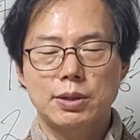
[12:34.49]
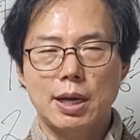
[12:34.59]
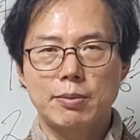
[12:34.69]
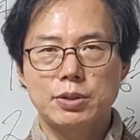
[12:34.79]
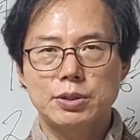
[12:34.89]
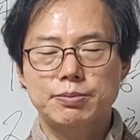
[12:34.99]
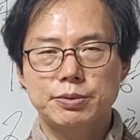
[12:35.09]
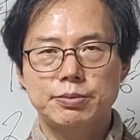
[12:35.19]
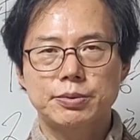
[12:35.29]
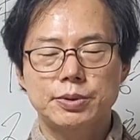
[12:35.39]
나머지
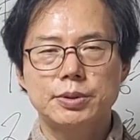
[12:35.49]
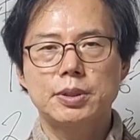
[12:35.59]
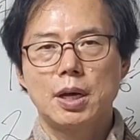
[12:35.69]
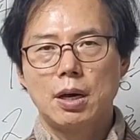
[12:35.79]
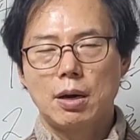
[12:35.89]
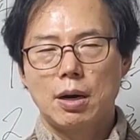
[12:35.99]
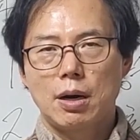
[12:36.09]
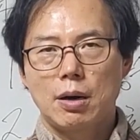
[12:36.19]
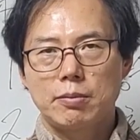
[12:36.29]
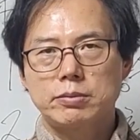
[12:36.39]
부분은
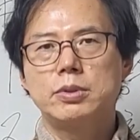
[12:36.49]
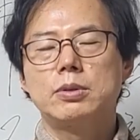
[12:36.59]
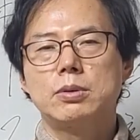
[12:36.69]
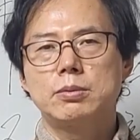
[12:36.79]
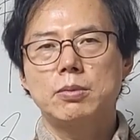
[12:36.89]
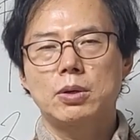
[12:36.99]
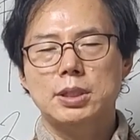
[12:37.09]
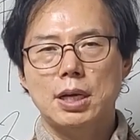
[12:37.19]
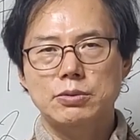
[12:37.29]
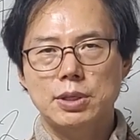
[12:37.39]
어, 물론 뭐
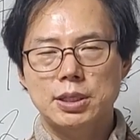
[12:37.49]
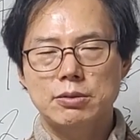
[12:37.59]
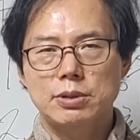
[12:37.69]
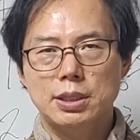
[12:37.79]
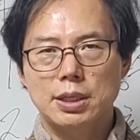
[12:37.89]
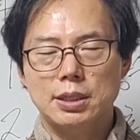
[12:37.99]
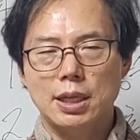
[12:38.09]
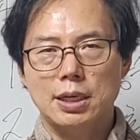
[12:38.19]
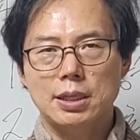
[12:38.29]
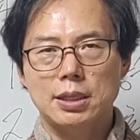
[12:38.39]
사주의 기운에 따라
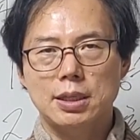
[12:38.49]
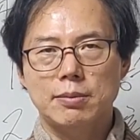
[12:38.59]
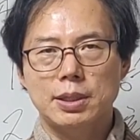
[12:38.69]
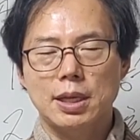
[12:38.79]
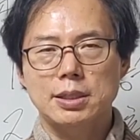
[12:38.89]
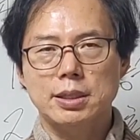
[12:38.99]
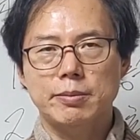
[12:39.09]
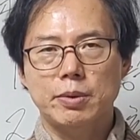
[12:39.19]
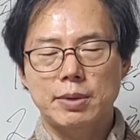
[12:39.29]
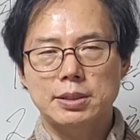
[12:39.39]
다르기 때문에 다시
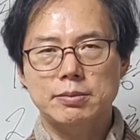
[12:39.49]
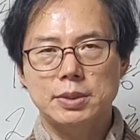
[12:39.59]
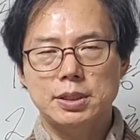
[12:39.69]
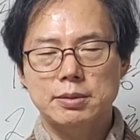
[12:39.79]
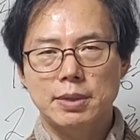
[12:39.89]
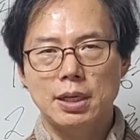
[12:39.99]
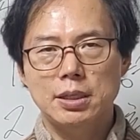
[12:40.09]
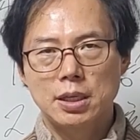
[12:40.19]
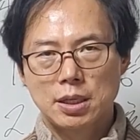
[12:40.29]
한번 말씀드리지만